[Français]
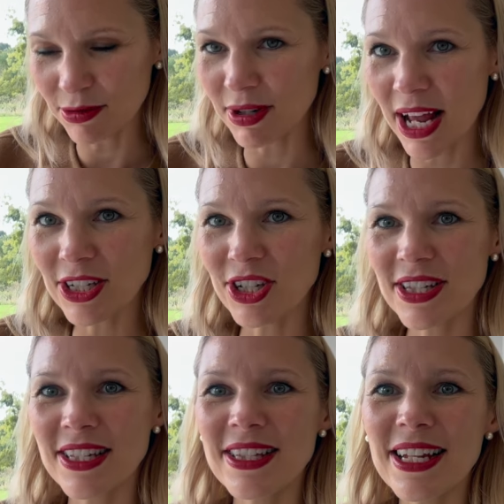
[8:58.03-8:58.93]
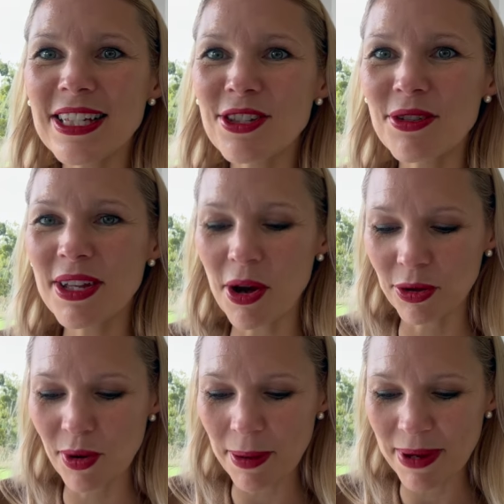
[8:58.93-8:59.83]
Donc là, je les ai sélectionnées en
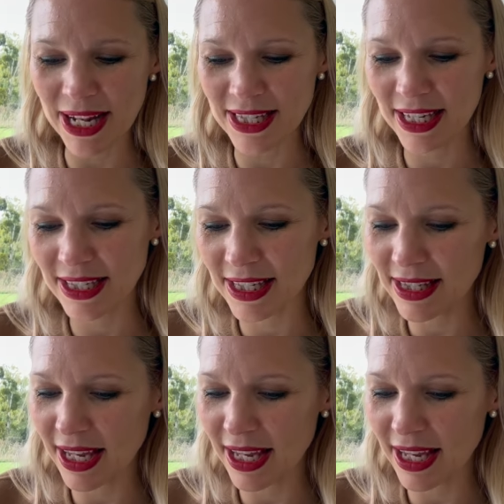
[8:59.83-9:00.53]
noir, mais elles existent